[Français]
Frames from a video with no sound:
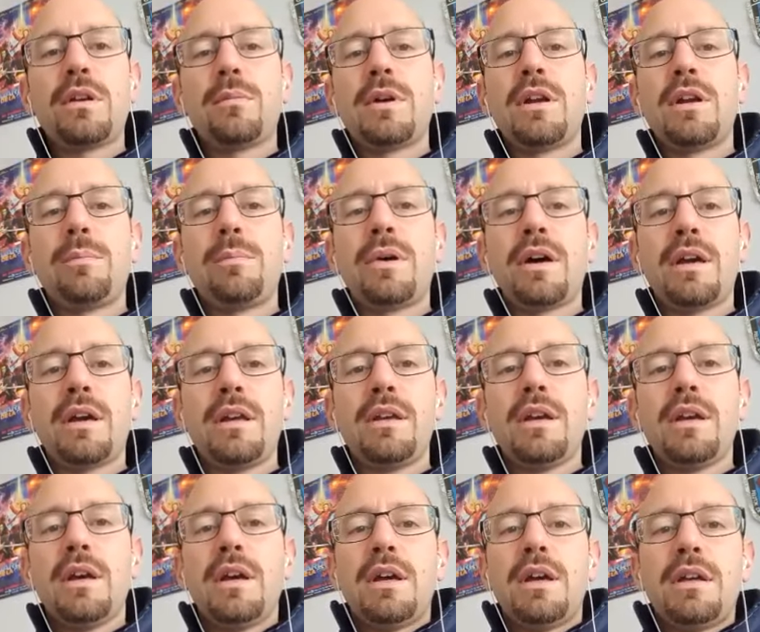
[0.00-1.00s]
Bah, là, pareil,
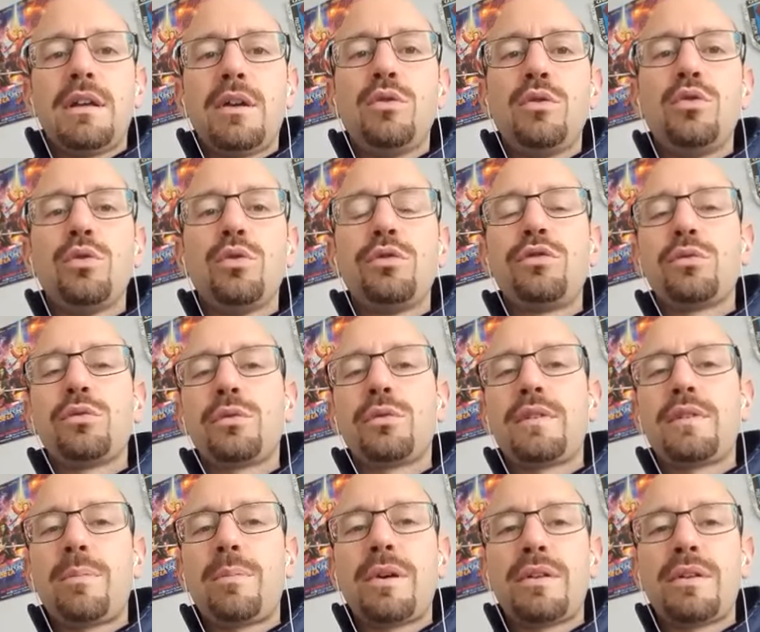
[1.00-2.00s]
il y a une notion que
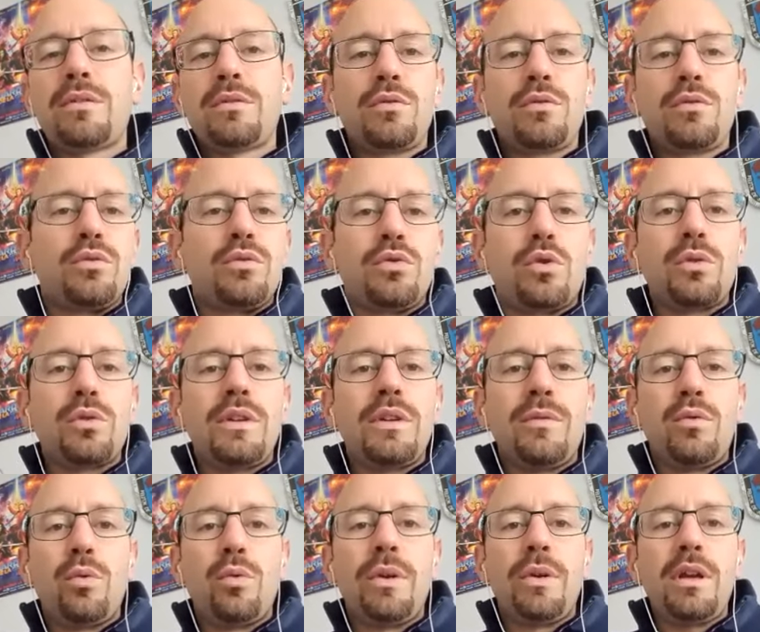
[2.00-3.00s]
tu n'as pas trop
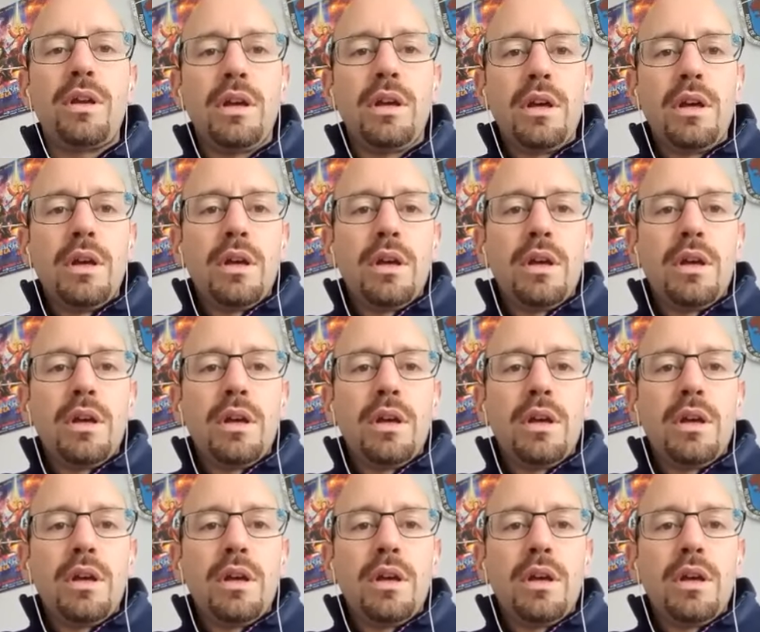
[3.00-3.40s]
développée.